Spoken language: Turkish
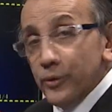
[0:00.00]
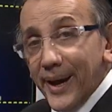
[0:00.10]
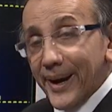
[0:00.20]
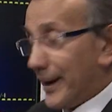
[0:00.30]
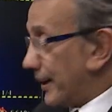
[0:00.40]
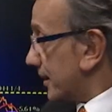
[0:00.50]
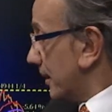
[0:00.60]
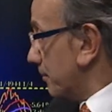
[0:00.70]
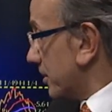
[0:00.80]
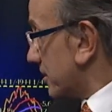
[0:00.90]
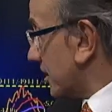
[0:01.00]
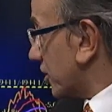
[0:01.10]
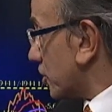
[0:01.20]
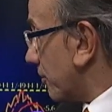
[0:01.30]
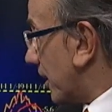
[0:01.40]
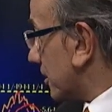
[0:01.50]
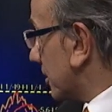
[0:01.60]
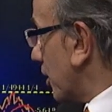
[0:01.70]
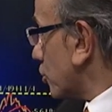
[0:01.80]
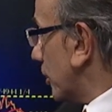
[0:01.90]
Ondan kaynaklanan bir satış
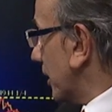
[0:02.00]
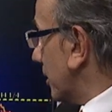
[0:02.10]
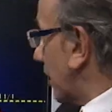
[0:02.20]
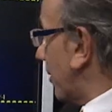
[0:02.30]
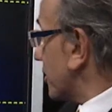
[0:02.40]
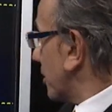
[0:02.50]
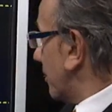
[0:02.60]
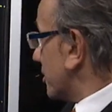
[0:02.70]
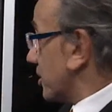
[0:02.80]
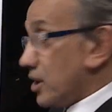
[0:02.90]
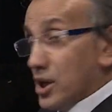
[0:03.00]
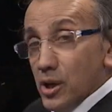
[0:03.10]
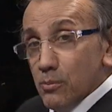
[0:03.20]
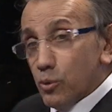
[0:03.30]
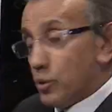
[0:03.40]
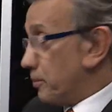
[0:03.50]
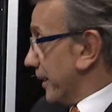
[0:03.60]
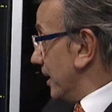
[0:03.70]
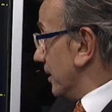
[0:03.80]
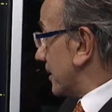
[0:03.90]
vardı. Daha sonra yavaş yavaş
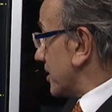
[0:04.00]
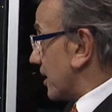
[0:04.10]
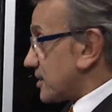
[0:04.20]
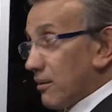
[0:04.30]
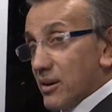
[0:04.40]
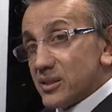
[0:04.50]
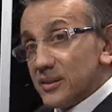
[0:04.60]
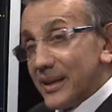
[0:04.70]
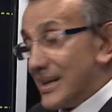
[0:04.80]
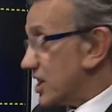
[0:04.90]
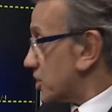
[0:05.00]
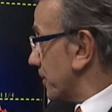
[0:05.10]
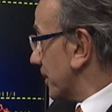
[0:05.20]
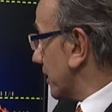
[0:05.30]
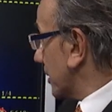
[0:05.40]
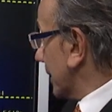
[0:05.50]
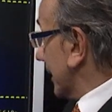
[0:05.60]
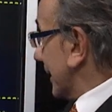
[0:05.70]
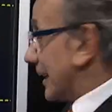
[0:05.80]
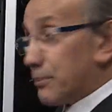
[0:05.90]
bu mail ticaret savaşlarında iyileşmenin
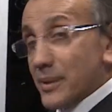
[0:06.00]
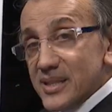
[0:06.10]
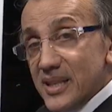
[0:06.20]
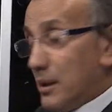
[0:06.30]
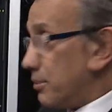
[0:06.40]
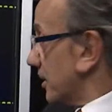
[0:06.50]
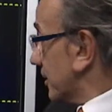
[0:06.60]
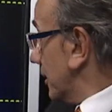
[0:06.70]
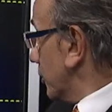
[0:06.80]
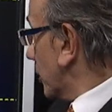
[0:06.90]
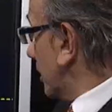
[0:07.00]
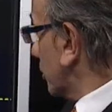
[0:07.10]
gitmesiyle birlikte